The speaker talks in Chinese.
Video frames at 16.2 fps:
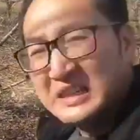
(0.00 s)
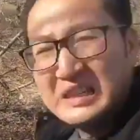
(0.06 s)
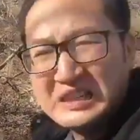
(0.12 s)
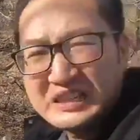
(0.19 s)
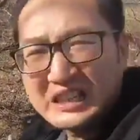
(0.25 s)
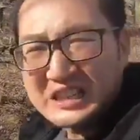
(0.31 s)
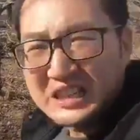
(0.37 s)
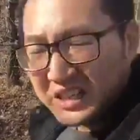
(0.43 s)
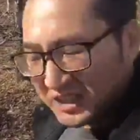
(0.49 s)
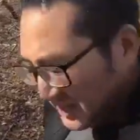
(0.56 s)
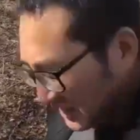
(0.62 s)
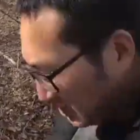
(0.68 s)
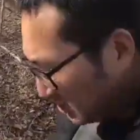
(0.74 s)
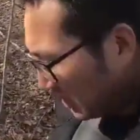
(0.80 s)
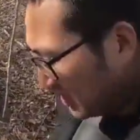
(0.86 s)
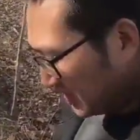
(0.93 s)
他身上现在
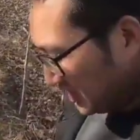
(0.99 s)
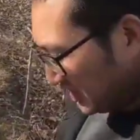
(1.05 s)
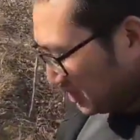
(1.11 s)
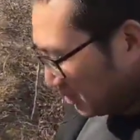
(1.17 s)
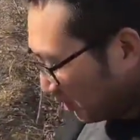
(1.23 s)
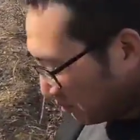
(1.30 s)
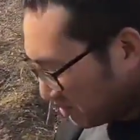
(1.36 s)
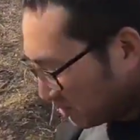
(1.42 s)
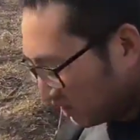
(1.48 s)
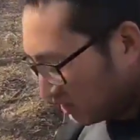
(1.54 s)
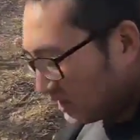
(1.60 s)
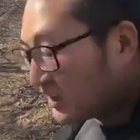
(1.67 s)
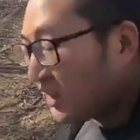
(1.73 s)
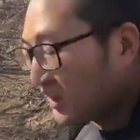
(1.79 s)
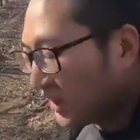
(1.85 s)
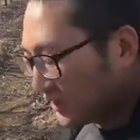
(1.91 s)
全是泥，我不知道
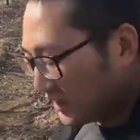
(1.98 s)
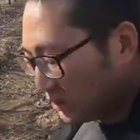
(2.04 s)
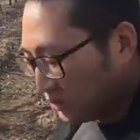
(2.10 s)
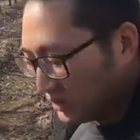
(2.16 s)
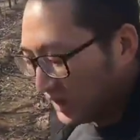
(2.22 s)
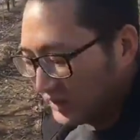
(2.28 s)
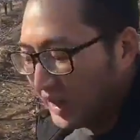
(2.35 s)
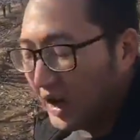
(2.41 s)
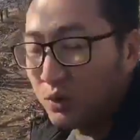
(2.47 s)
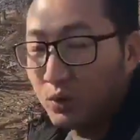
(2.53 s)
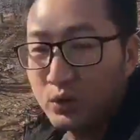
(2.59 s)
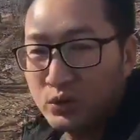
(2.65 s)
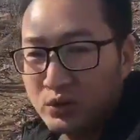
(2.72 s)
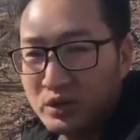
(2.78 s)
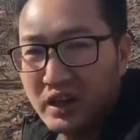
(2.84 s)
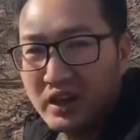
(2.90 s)
他刚才去哪打滚
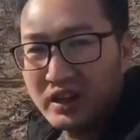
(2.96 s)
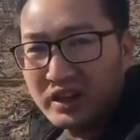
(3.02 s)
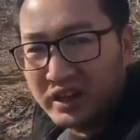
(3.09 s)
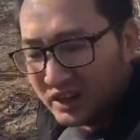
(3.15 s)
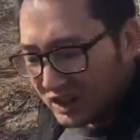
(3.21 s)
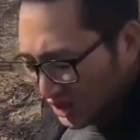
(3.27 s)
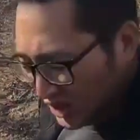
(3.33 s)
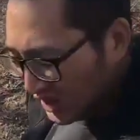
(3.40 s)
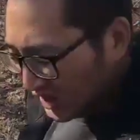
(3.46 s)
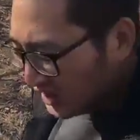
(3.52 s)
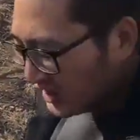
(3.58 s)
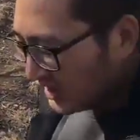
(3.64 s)
去了，肯定是泥地